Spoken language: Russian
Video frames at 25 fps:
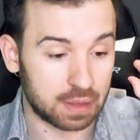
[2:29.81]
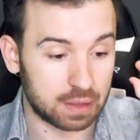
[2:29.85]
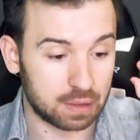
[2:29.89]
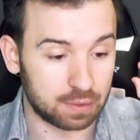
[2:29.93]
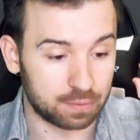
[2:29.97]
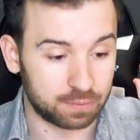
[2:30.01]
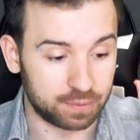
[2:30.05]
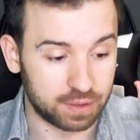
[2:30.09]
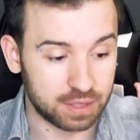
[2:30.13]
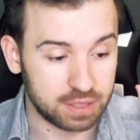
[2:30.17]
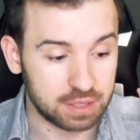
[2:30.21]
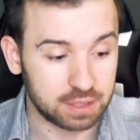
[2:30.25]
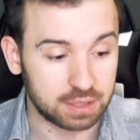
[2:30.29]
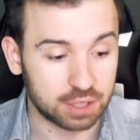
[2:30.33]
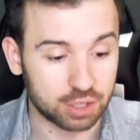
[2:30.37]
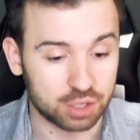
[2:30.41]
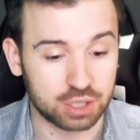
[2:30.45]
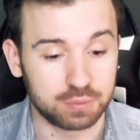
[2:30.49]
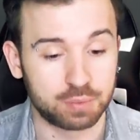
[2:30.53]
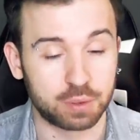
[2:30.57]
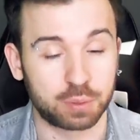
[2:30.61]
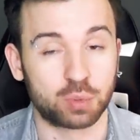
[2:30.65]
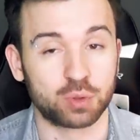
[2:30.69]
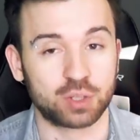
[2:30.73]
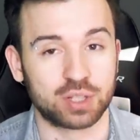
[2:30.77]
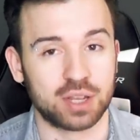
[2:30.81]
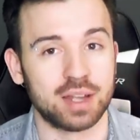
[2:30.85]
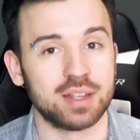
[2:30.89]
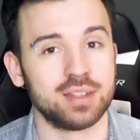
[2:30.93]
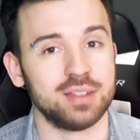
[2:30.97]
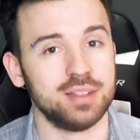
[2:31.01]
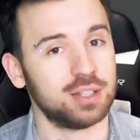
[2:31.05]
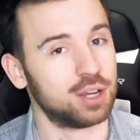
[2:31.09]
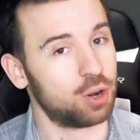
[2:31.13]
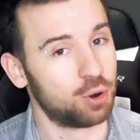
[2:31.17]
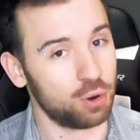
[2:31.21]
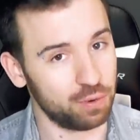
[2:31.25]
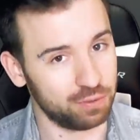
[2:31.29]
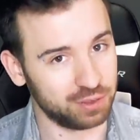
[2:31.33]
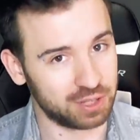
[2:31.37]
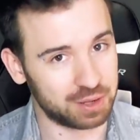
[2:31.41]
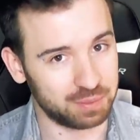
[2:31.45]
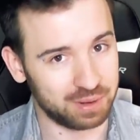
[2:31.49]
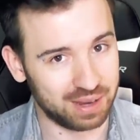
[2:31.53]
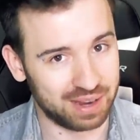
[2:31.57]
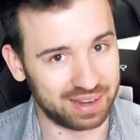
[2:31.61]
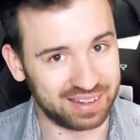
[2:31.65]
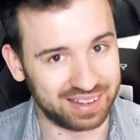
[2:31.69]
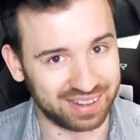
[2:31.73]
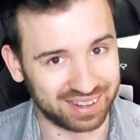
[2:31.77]
вы не должны пропускать никакое
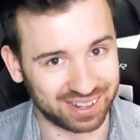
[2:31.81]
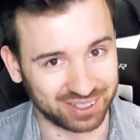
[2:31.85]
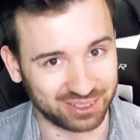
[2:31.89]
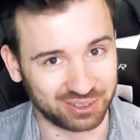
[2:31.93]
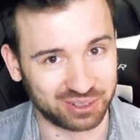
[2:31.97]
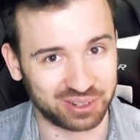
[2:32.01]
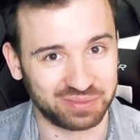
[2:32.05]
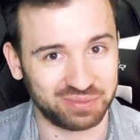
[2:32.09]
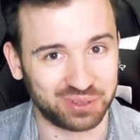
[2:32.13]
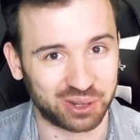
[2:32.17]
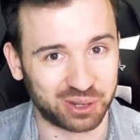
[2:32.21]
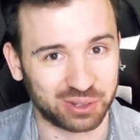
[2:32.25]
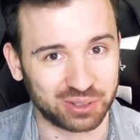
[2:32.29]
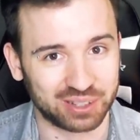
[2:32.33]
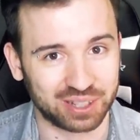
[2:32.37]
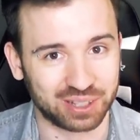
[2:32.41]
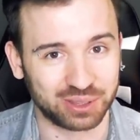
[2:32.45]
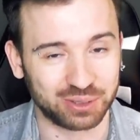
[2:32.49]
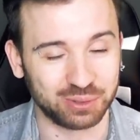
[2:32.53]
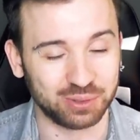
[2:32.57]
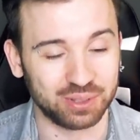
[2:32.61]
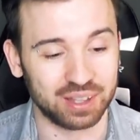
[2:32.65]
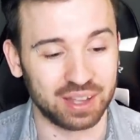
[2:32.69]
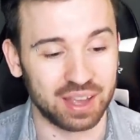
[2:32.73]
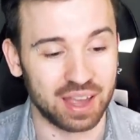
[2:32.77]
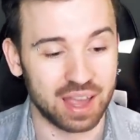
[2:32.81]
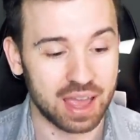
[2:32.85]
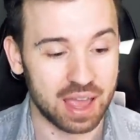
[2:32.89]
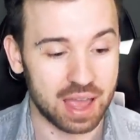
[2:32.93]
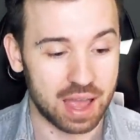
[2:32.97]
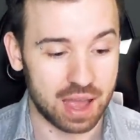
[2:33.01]
уведомление, которое придет оттуда.